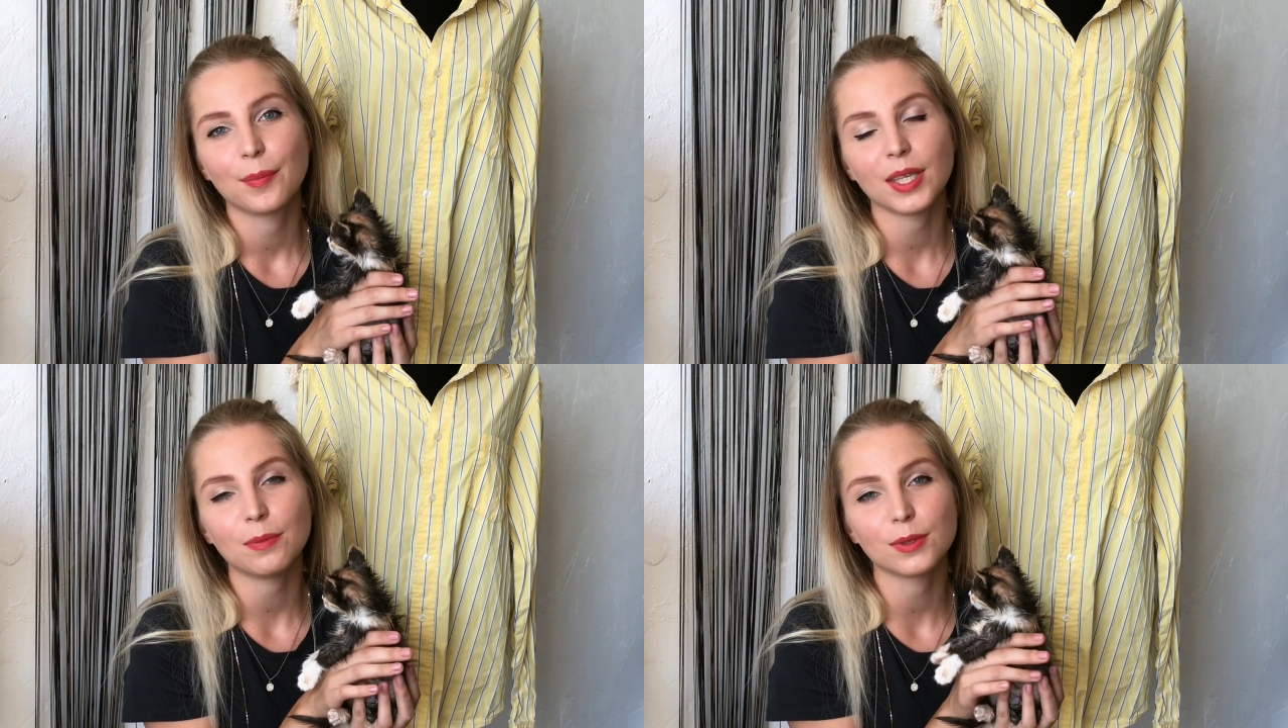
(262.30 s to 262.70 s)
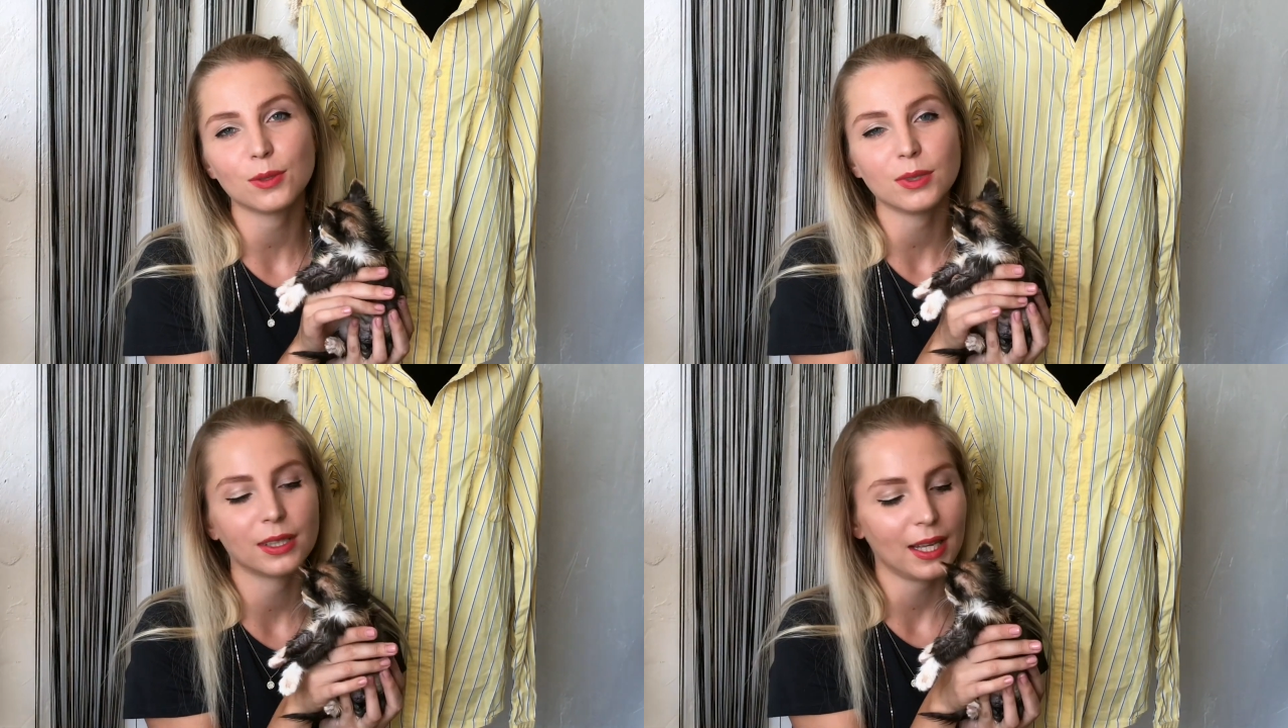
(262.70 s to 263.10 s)
Мне
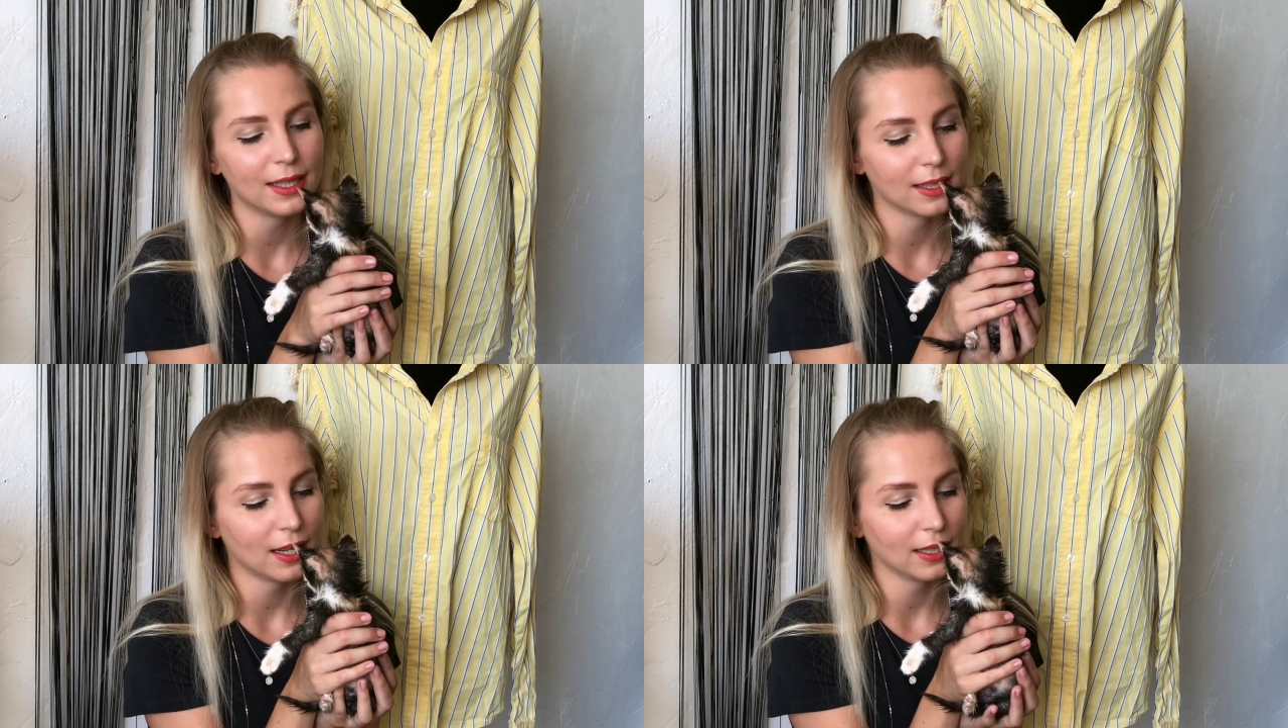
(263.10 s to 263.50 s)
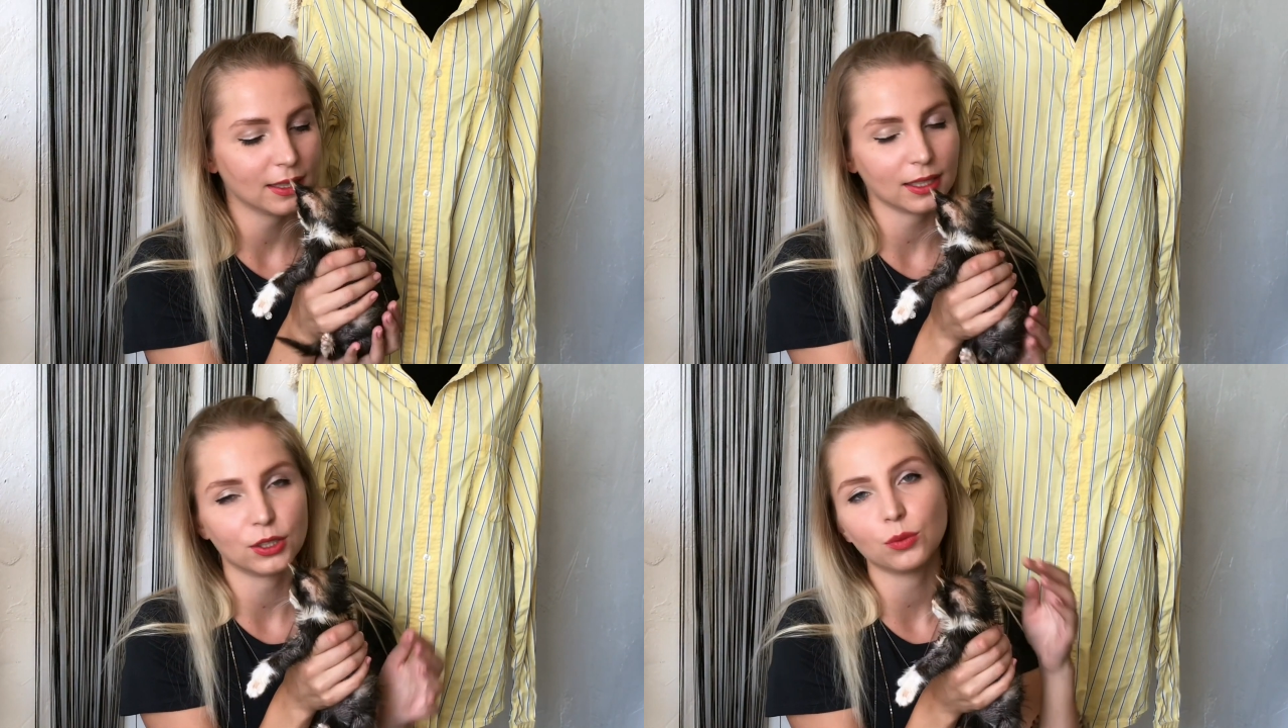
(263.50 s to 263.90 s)
безумно нравится, как
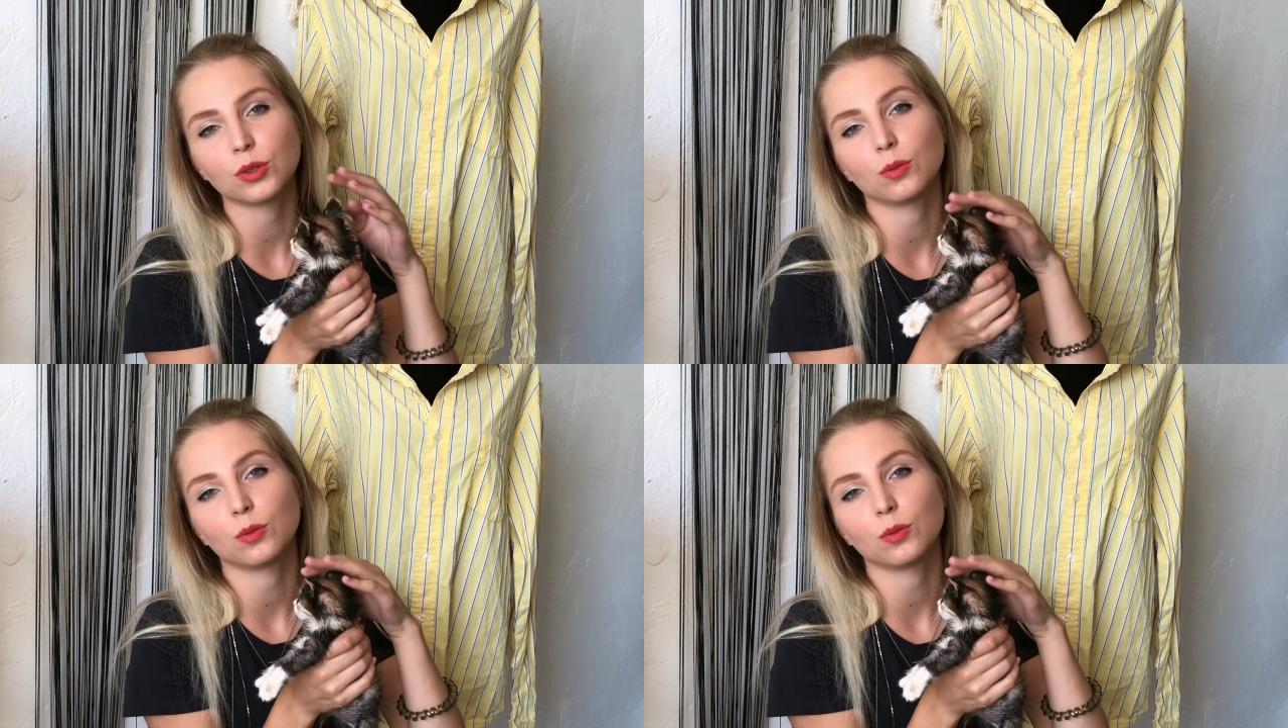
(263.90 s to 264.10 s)
этот костюм